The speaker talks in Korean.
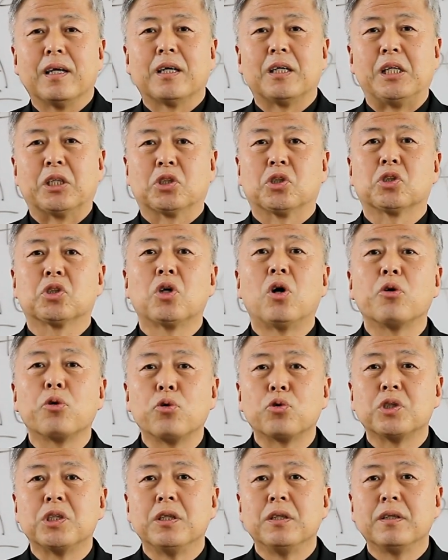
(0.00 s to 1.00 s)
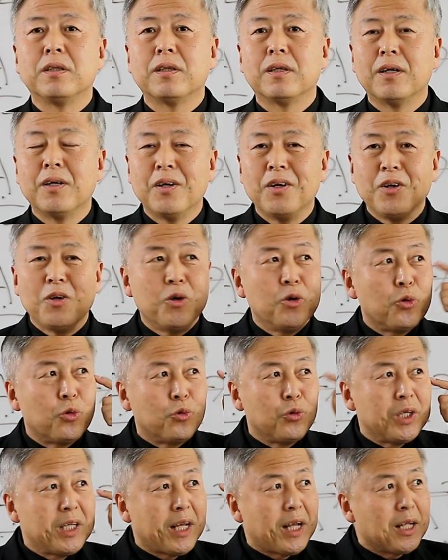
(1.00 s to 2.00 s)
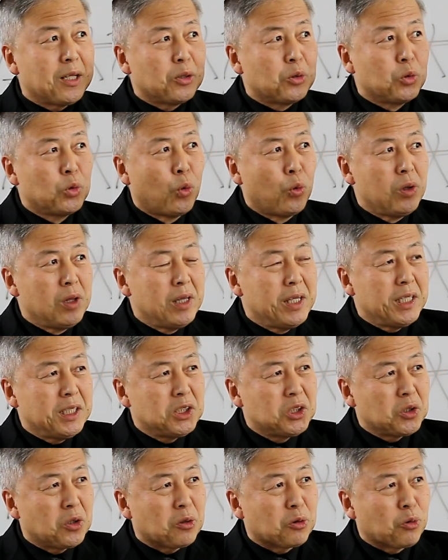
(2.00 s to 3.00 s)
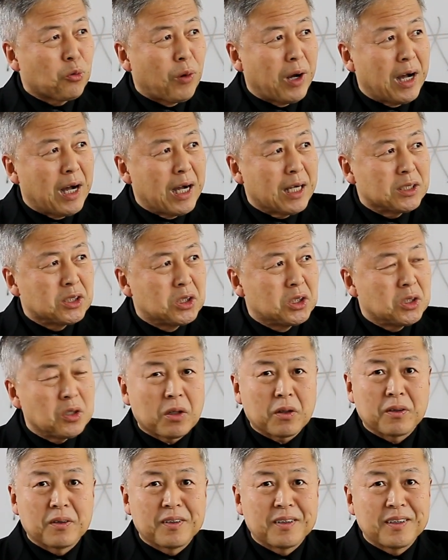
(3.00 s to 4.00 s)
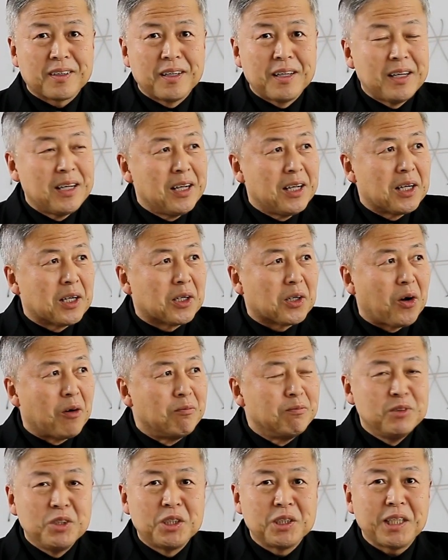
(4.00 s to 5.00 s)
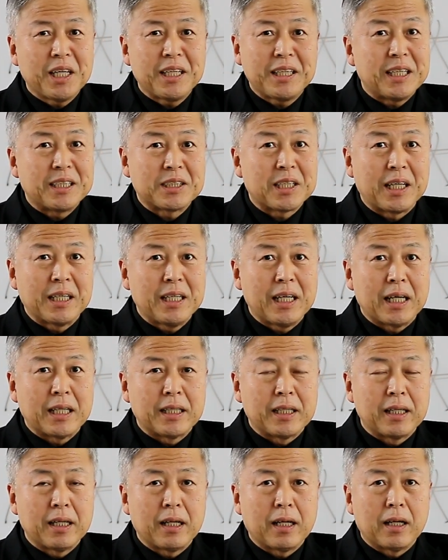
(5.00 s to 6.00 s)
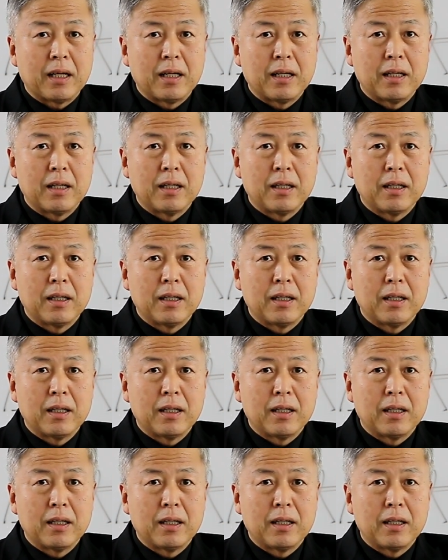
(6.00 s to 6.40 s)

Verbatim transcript: 그래서 성육신은 우리의 논리적, 과학적 검증의 대상이 아니라